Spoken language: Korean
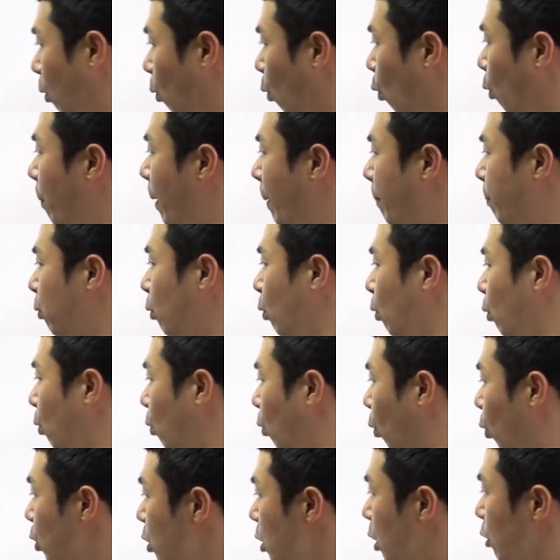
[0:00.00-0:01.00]
오백
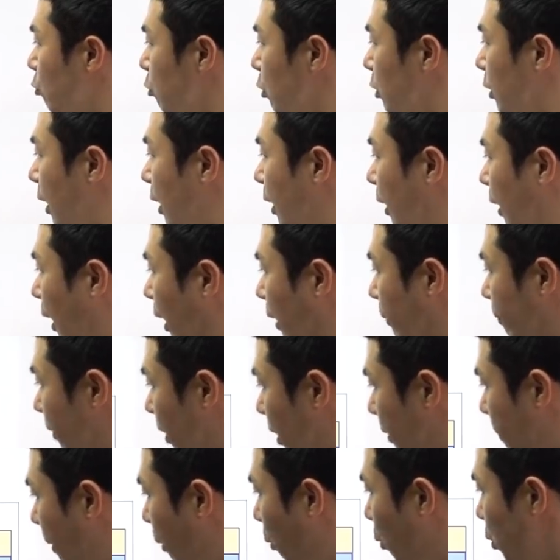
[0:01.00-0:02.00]
퍼센트로 올려줄 테니까
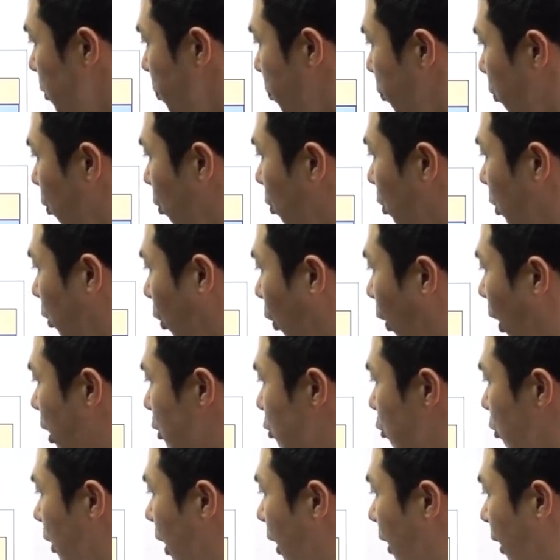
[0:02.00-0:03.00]
이백오십 퍼센트를
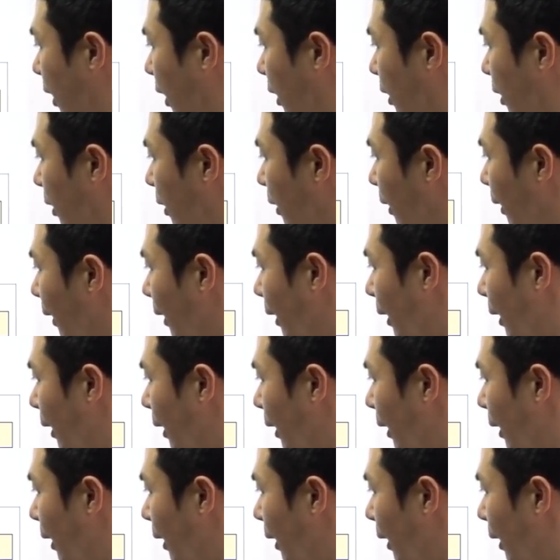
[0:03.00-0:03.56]
더해줄 테니까는